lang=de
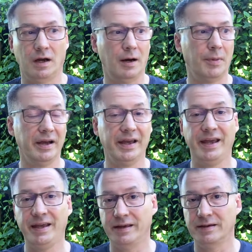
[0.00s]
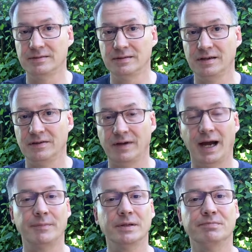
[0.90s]
Aber hey, wir
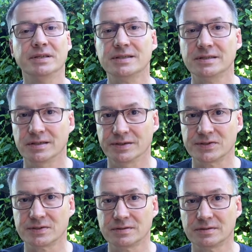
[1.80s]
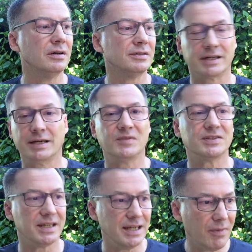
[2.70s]
haben ein Business. Da gibt
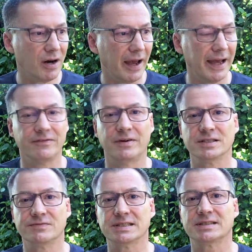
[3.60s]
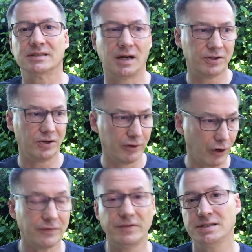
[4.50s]
es immer etwas, was gerade
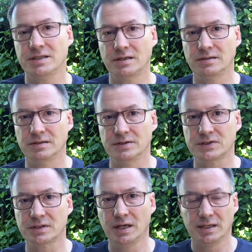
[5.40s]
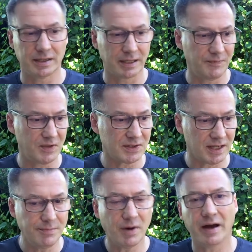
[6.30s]
noch wichtiger ist. Da gibt es
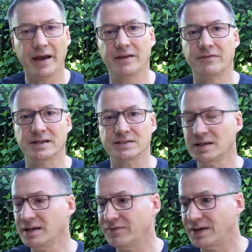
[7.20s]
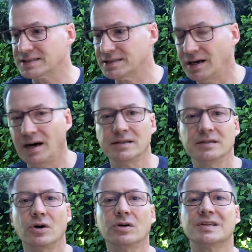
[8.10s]
immer etwas, was gerade
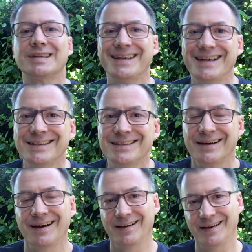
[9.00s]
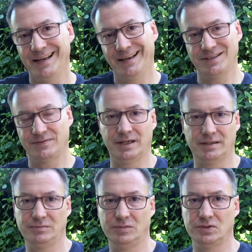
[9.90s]
noch dringend erledigt
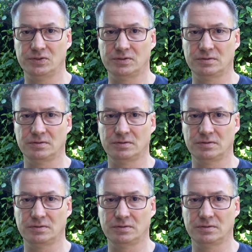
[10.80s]
werden muss.